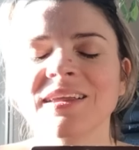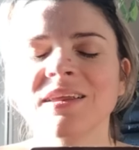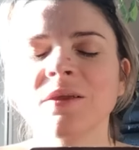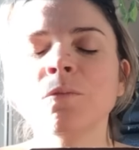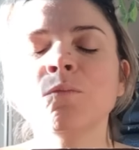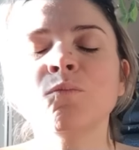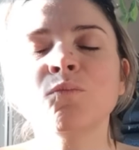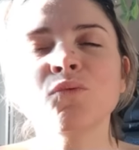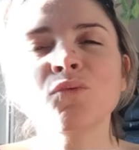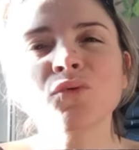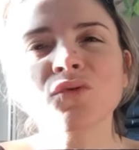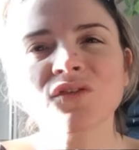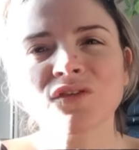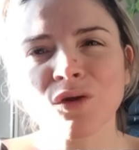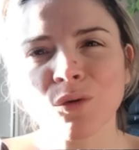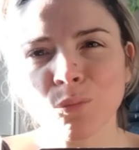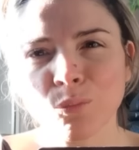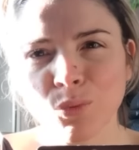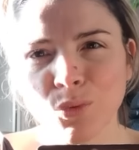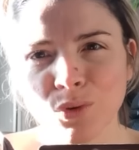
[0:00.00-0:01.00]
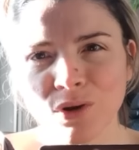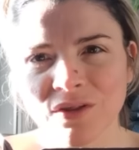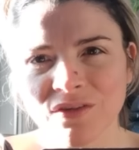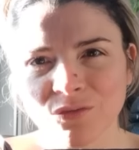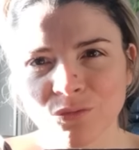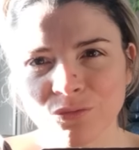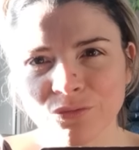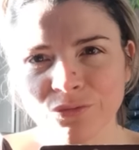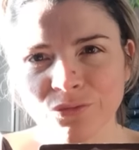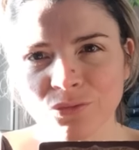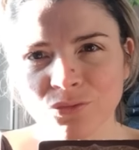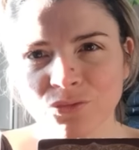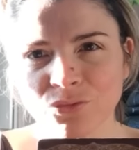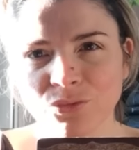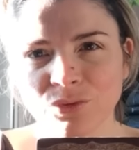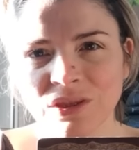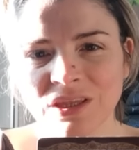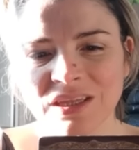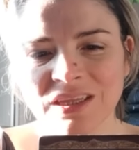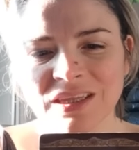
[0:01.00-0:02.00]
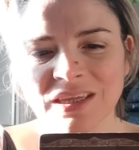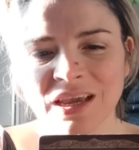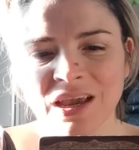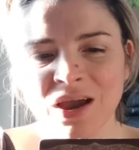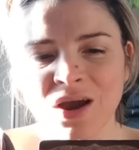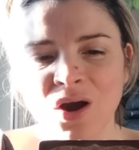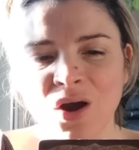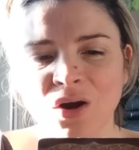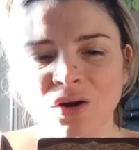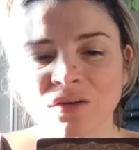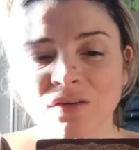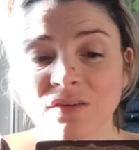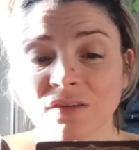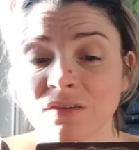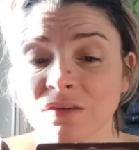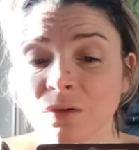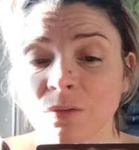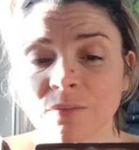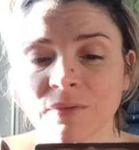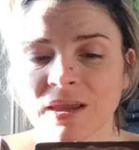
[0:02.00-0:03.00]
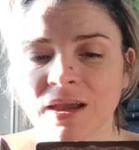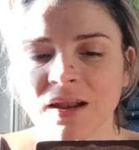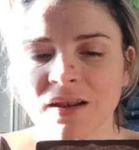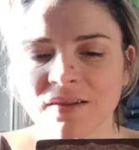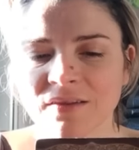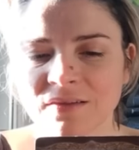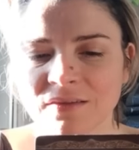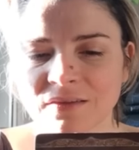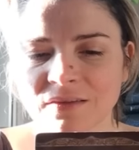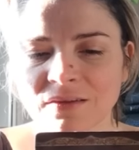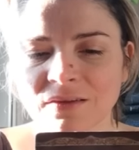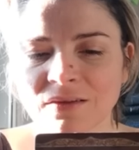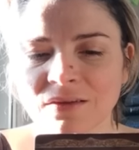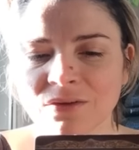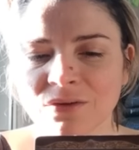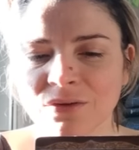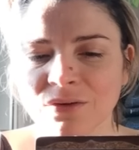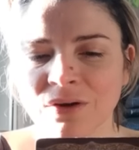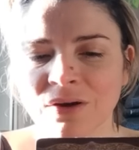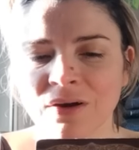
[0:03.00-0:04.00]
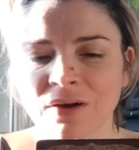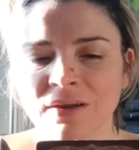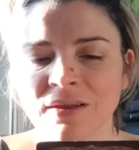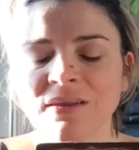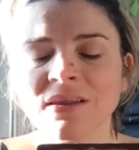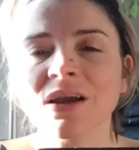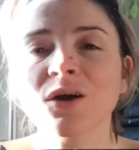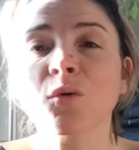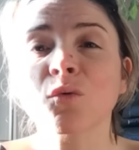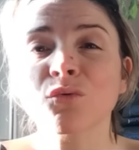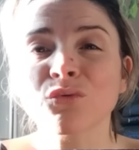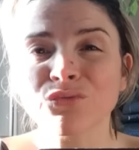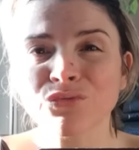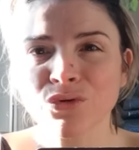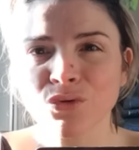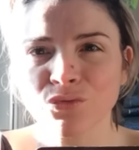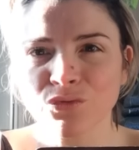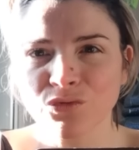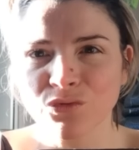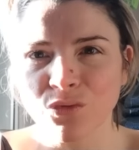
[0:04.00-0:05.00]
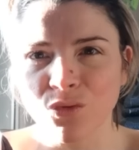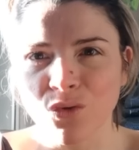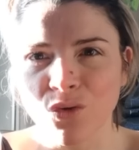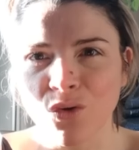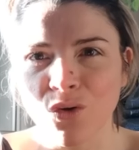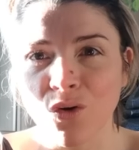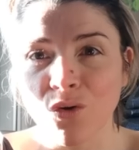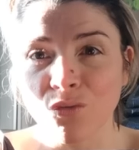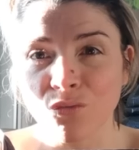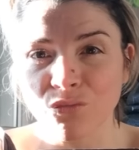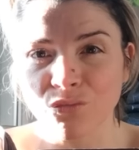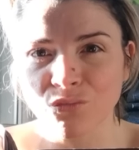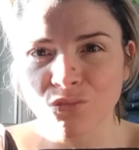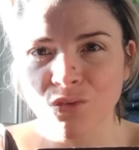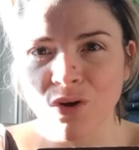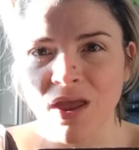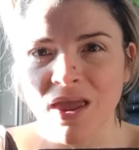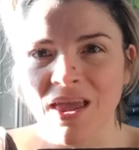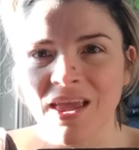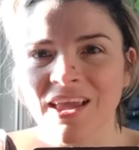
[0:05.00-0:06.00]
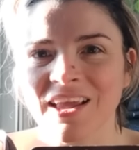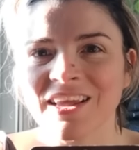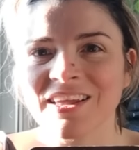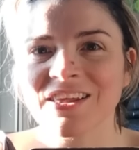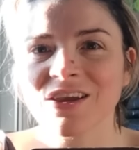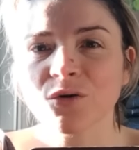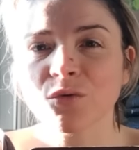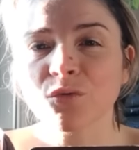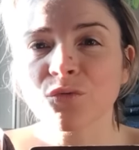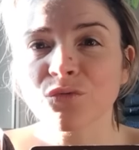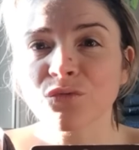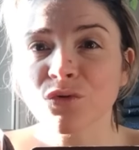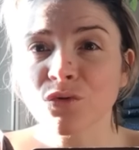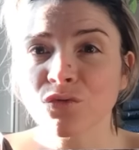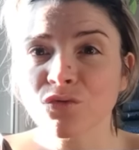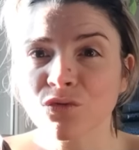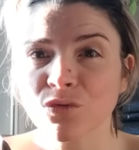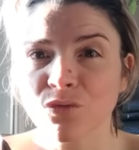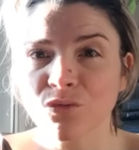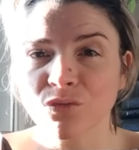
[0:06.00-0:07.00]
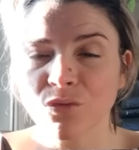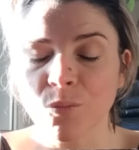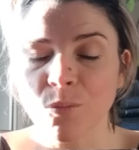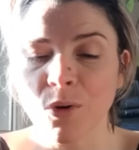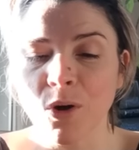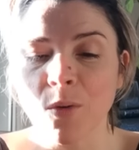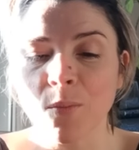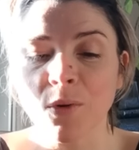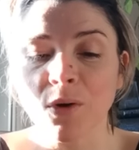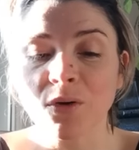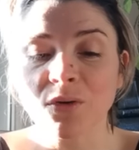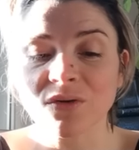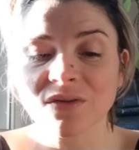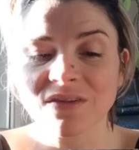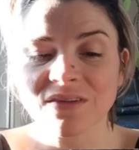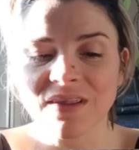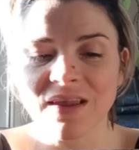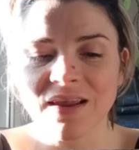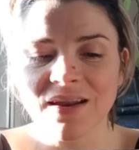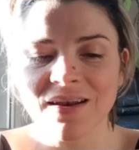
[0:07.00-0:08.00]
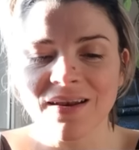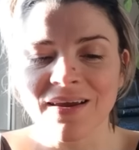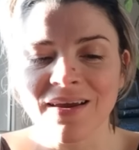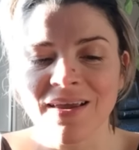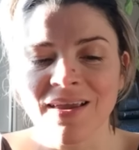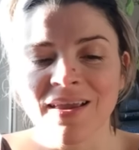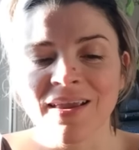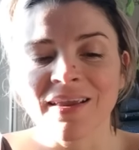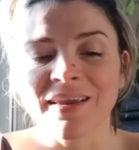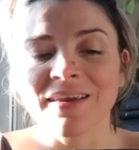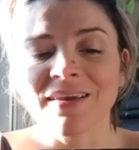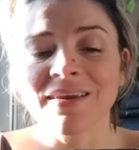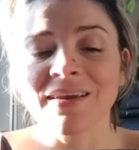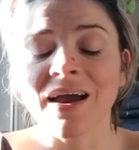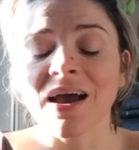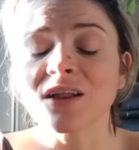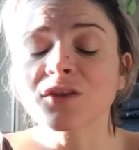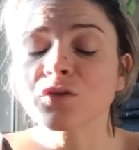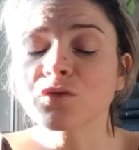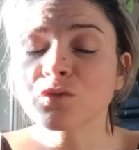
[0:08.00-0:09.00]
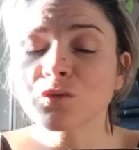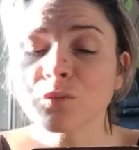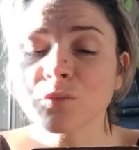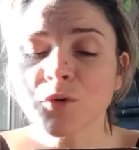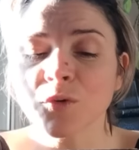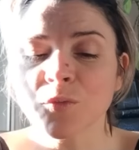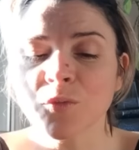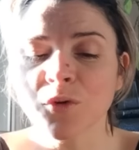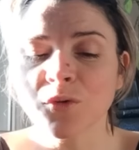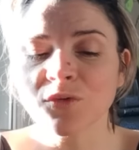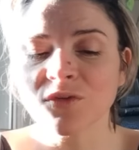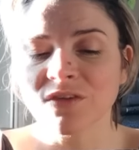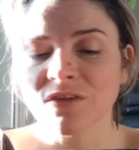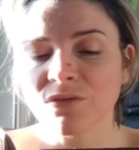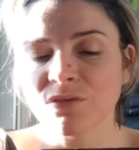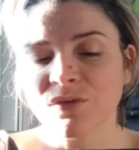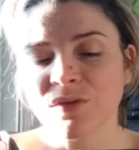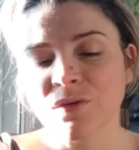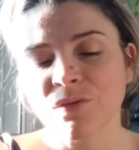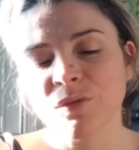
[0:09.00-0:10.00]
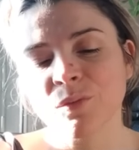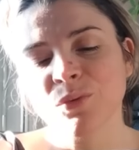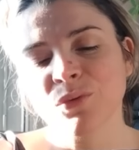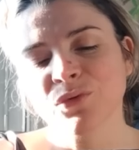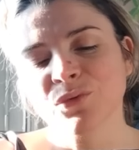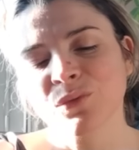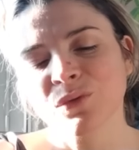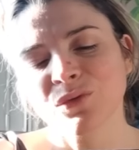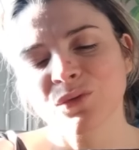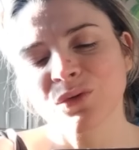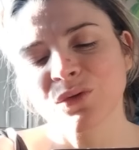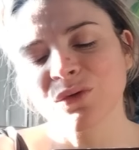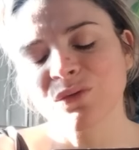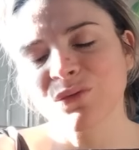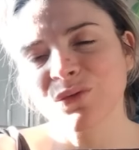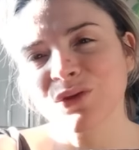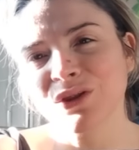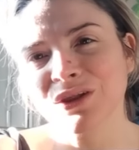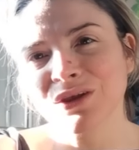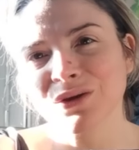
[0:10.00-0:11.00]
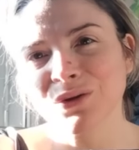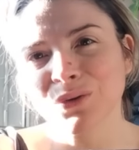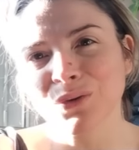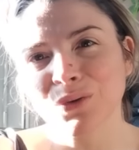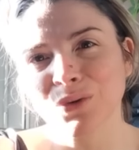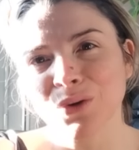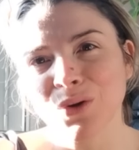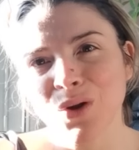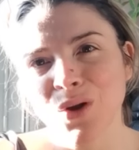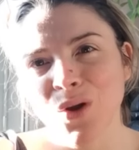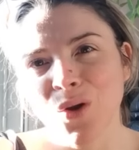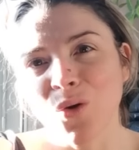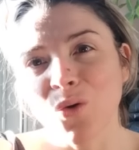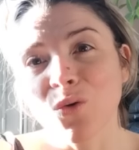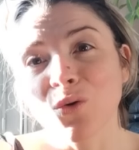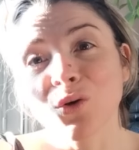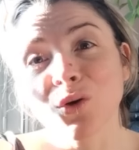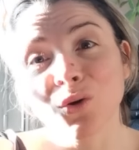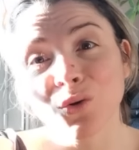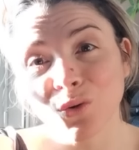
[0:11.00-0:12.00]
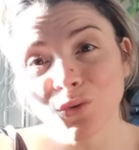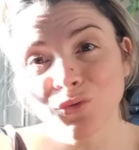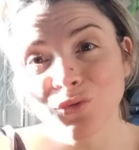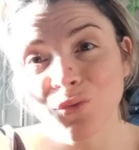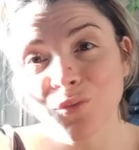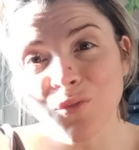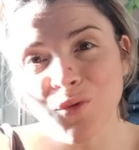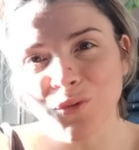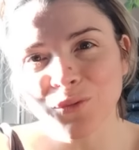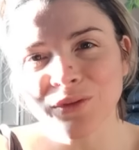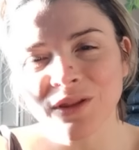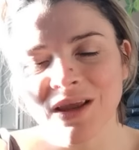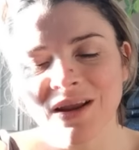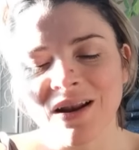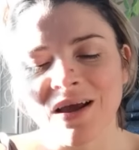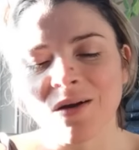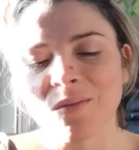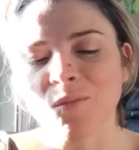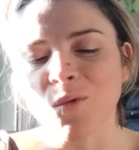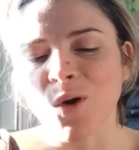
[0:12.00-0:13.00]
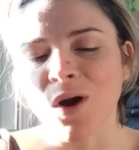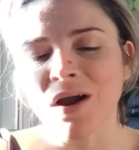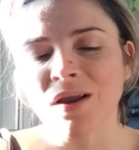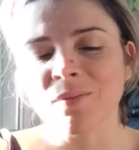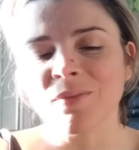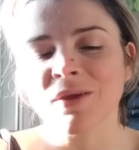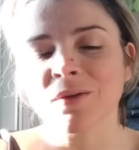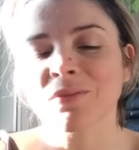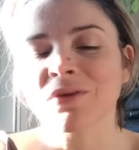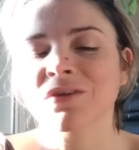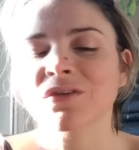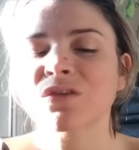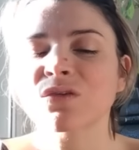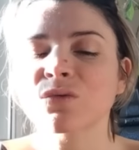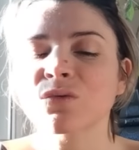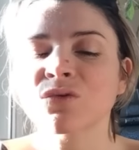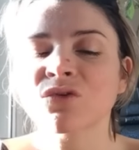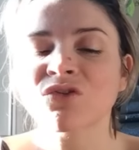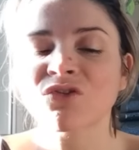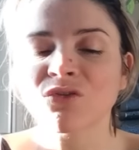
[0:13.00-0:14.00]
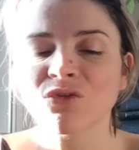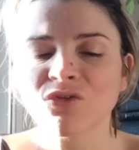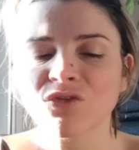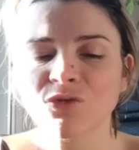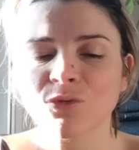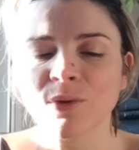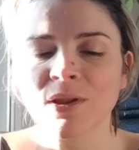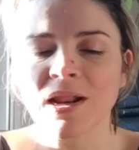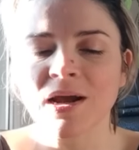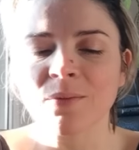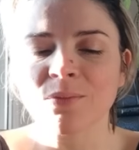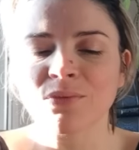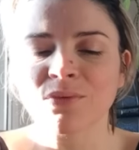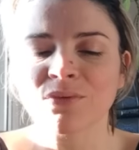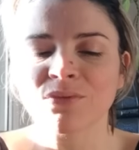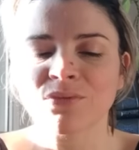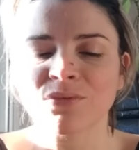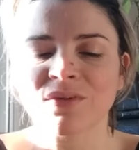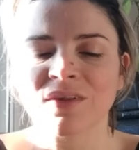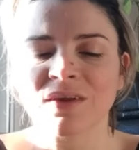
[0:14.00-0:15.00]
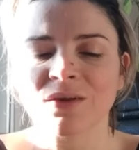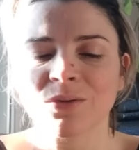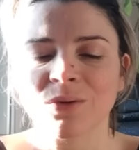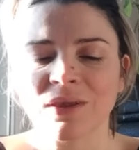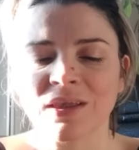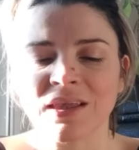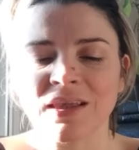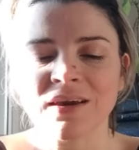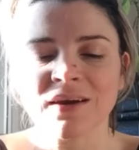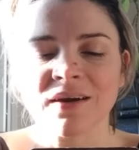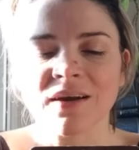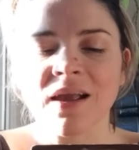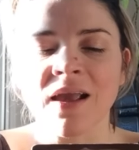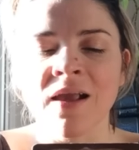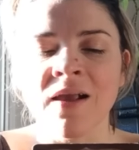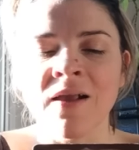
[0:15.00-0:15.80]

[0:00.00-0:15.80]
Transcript: qui pousse un peu les enfants du nid en disant mais allez-y, euh, ayez confiance en, vous, ayez confiance en vos propres ailes et à tout moment si vous avez besoin de revenir euh, au creux de mon aile à moi, et eh bien bien sûr je suis là pour vous accueillir.